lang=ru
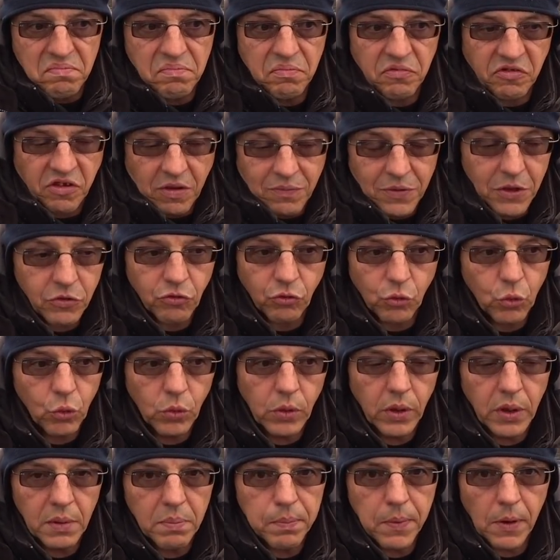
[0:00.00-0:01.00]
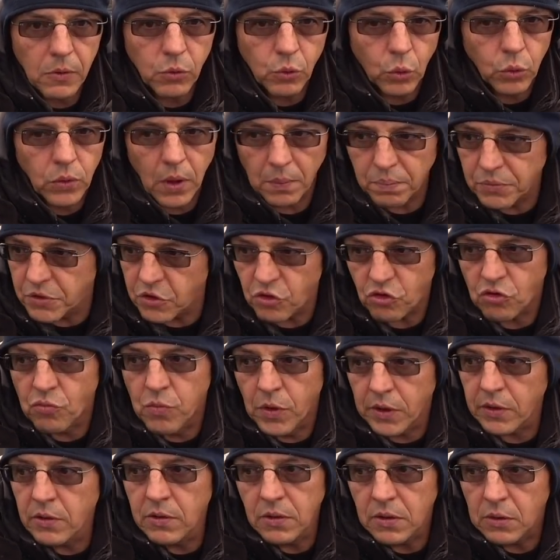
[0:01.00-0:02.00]
советскую колебалку на
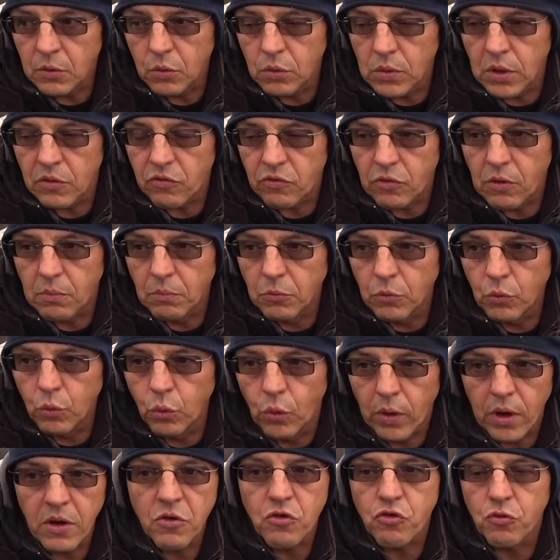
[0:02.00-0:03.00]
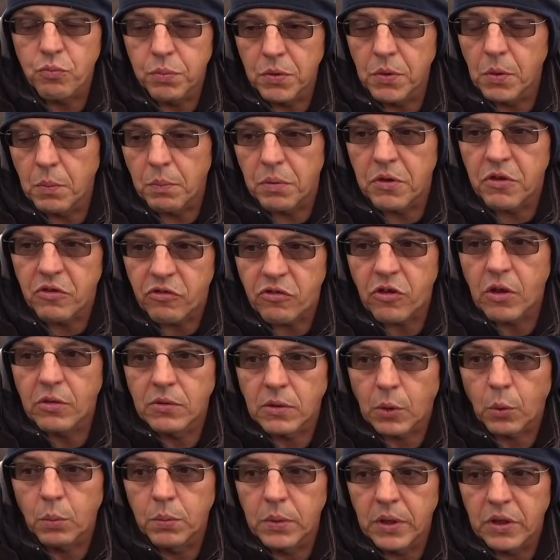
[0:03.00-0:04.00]
птичьем рынке у нас там, ну, раньше было
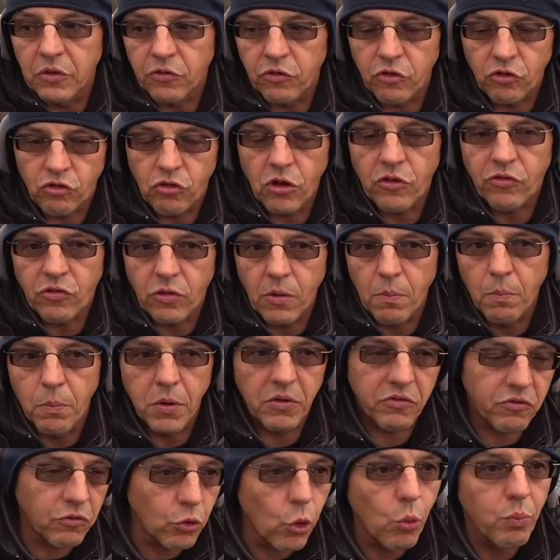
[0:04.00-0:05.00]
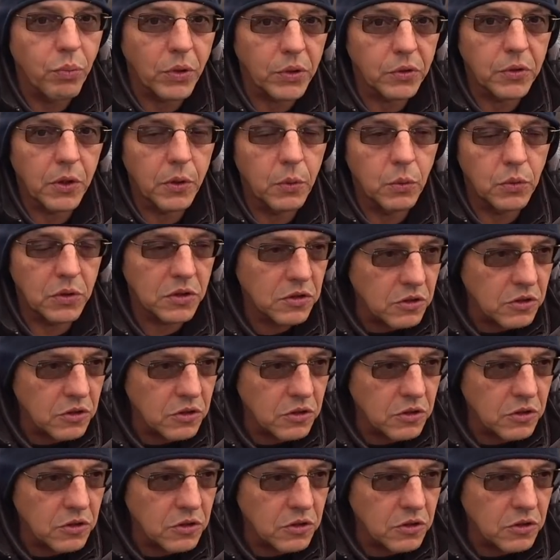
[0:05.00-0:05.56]
50 рублей, сейчас там по 100 продают.